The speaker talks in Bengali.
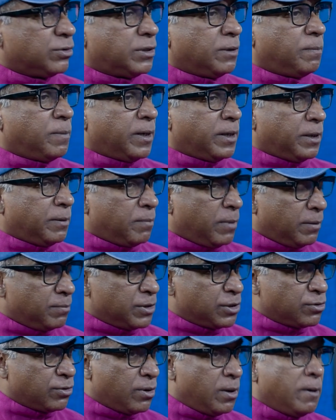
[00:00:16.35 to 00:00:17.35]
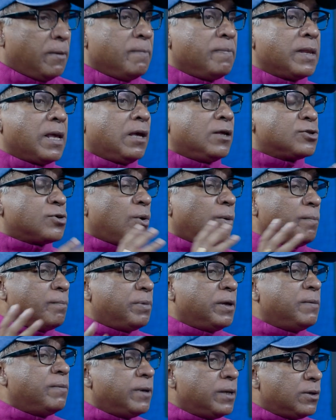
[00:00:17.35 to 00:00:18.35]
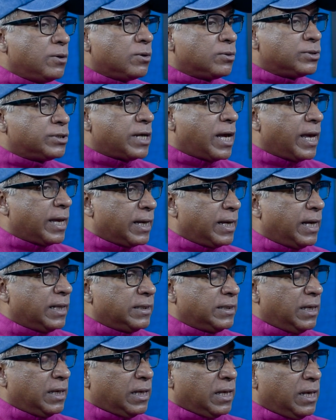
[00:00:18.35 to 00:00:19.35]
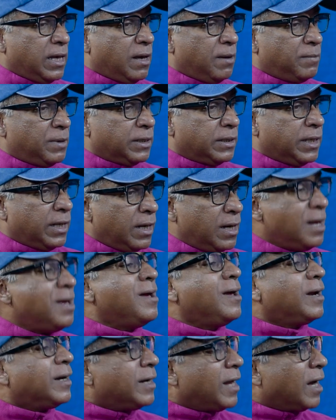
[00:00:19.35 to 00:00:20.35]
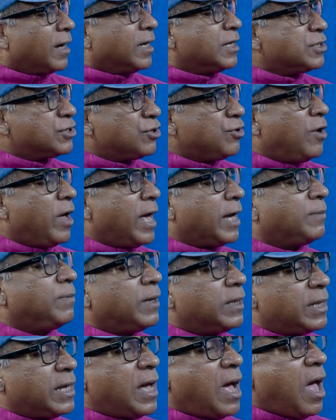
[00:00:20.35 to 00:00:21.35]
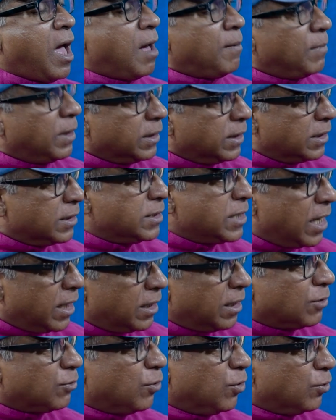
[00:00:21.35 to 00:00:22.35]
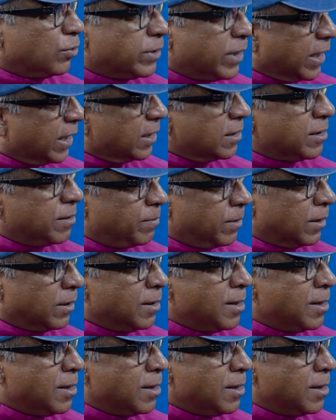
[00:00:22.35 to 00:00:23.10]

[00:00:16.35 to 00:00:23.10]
হতে পারে বা তো বিভিন্ন জায়গা থেকে আমাদের ডাক আসছিল একবার কি আমাদের জায়গাগুলোও দেখে যাবেন